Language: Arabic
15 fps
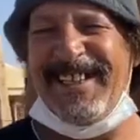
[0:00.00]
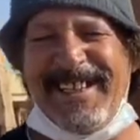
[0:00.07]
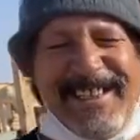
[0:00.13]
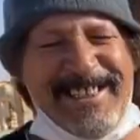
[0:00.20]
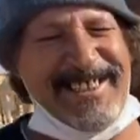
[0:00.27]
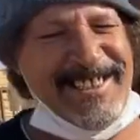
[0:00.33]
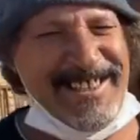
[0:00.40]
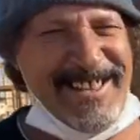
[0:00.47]

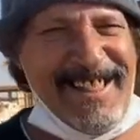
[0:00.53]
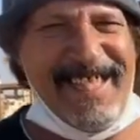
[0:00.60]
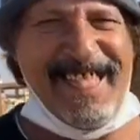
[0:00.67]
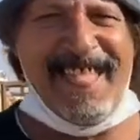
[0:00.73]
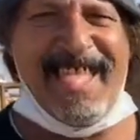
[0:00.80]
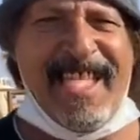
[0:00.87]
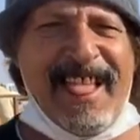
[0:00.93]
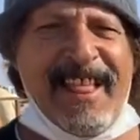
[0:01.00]
تقول
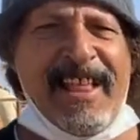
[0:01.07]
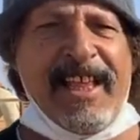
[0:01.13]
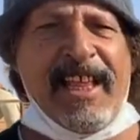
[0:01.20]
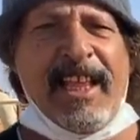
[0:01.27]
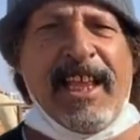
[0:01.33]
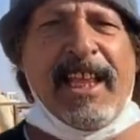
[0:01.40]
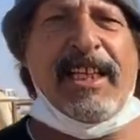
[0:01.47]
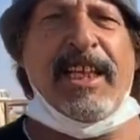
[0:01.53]
يعطاه حلبه
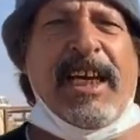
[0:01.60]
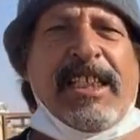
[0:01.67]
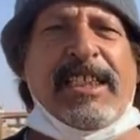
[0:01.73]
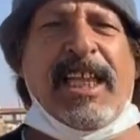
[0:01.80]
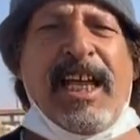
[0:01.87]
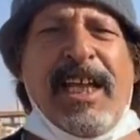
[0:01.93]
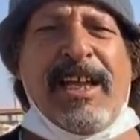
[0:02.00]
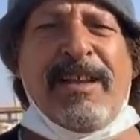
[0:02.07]
يعطى
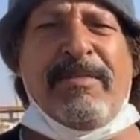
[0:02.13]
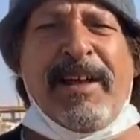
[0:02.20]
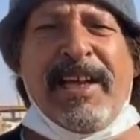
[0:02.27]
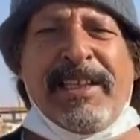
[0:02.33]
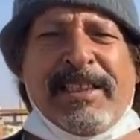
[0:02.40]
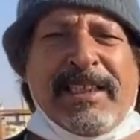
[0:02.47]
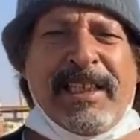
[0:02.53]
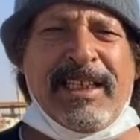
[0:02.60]
حلبه
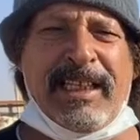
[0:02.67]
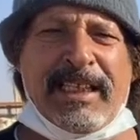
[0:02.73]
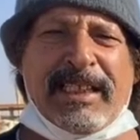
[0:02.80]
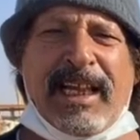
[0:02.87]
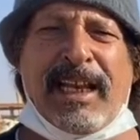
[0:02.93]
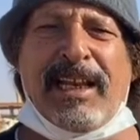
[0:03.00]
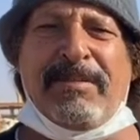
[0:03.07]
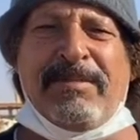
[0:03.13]
اذا
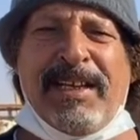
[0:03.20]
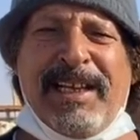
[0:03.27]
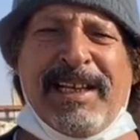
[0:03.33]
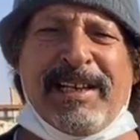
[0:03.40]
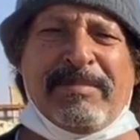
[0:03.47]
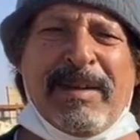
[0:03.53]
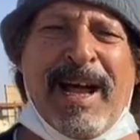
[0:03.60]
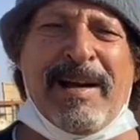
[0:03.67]
صار البعير
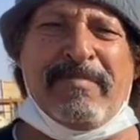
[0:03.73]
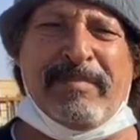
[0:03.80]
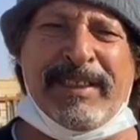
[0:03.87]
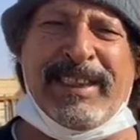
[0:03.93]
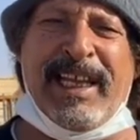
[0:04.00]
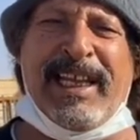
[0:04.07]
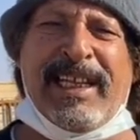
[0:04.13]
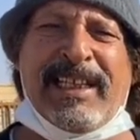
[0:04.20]
محمد
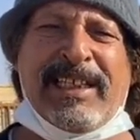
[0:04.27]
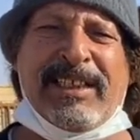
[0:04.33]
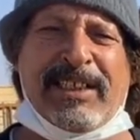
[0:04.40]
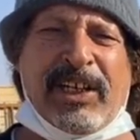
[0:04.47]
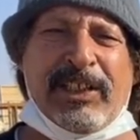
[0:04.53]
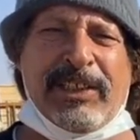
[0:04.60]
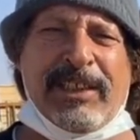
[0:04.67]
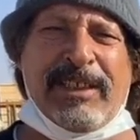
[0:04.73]
حيله
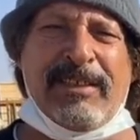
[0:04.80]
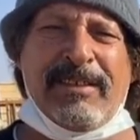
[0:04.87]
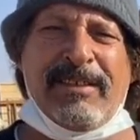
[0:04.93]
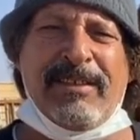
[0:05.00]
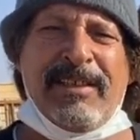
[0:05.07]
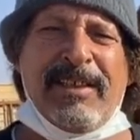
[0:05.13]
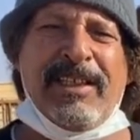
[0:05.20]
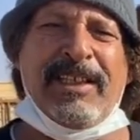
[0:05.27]
ردي
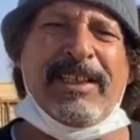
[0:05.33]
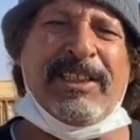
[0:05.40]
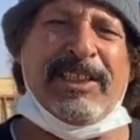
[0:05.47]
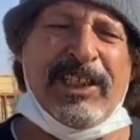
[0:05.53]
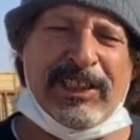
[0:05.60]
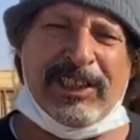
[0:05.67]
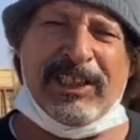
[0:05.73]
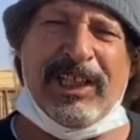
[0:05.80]
اي
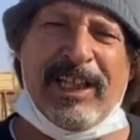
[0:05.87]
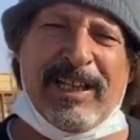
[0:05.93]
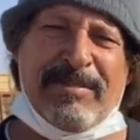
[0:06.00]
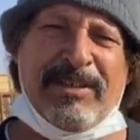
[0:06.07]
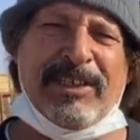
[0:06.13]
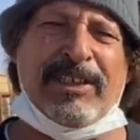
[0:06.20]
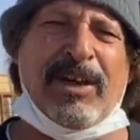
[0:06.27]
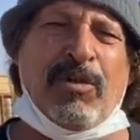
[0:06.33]
تعطيه حلبه
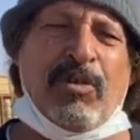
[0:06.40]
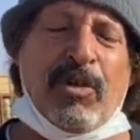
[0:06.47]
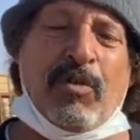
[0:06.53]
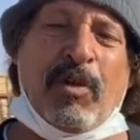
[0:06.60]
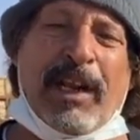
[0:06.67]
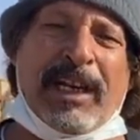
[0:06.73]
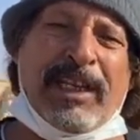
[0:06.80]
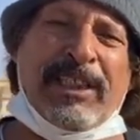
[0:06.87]
يقوي
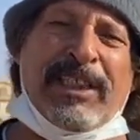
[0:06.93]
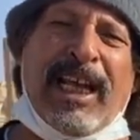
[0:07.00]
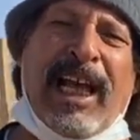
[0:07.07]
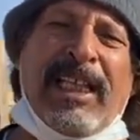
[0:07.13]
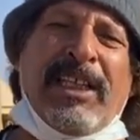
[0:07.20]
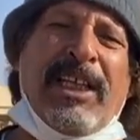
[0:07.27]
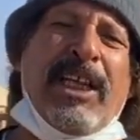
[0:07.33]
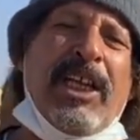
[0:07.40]
والرشاد
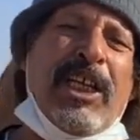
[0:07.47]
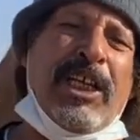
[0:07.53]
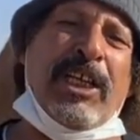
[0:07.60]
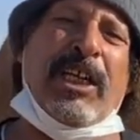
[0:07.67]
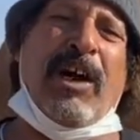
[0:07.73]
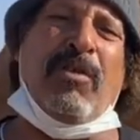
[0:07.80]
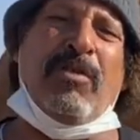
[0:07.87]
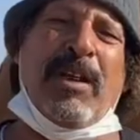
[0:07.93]

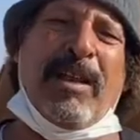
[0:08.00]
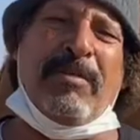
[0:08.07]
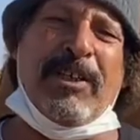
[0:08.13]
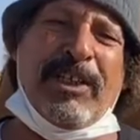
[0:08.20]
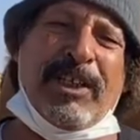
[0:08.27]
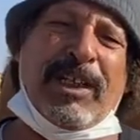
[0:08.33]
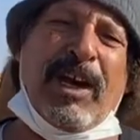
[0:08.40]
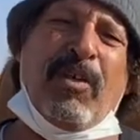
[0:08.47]
يقوي
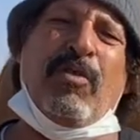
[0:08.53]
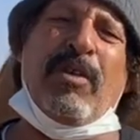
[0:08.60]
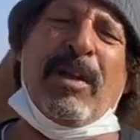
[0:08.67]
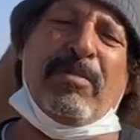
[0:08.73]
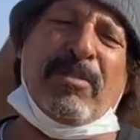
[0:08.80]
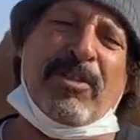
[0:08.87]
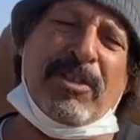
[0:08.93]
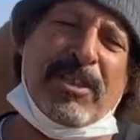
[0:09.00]
يقوي
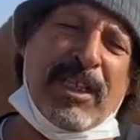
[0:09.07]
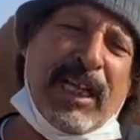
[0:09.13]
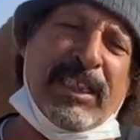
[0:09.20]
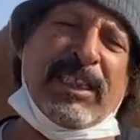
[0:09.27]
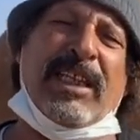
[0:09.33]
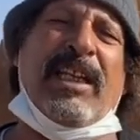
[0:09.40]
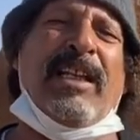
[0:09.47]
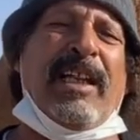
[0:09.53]
البروستات
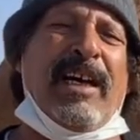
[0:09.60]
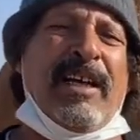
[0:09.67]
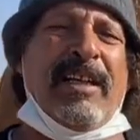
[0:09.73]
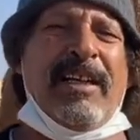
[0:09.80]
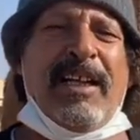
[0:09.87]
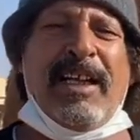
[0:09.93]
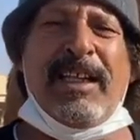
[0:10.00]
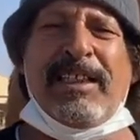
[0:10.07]
كلها
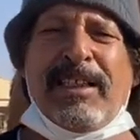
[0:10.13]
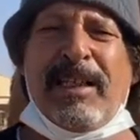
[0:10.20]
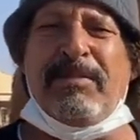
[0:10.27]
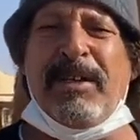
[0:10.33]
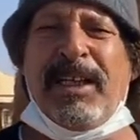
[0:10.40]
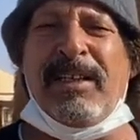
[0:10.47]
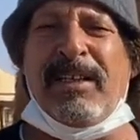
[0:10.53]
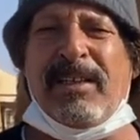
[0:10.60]
عند
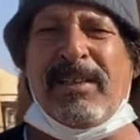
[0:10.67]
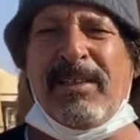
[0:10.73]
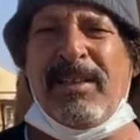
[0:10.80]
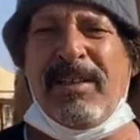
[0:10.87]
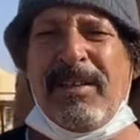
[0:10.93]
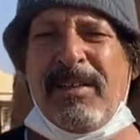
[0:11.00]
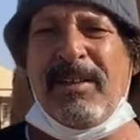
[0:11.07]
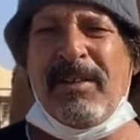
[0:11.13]
البعير
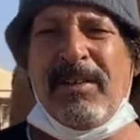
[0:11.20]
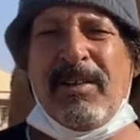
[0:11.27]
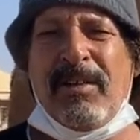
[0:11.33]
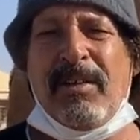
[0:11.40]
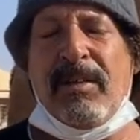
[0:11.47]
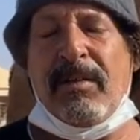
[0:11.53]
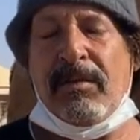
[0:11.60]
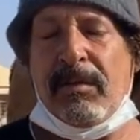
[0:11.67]
طيب آه،
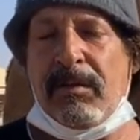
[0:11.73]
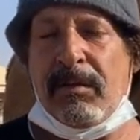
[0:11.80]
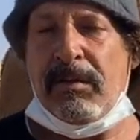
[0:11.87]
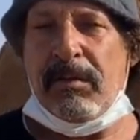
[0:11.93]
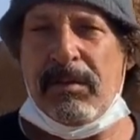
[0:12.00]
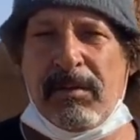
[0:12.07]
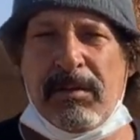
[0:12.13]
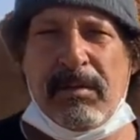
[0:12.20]

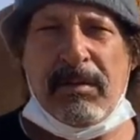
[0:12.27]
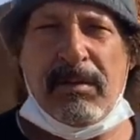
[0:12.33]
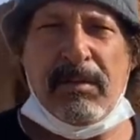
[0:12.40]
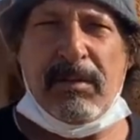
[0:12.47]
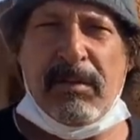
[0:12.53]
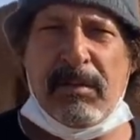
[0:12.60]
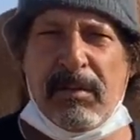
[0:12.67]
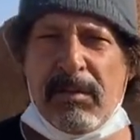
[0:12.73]
البعير
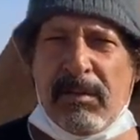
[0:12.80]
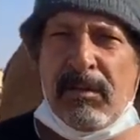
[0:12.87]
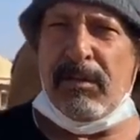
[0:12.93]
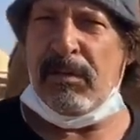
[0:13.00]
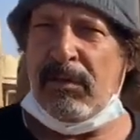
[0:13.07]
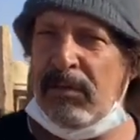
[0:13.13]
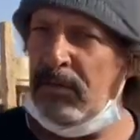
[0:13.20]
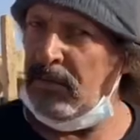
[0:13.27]
اللي
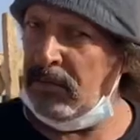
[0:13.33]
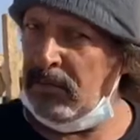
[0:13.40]
آه،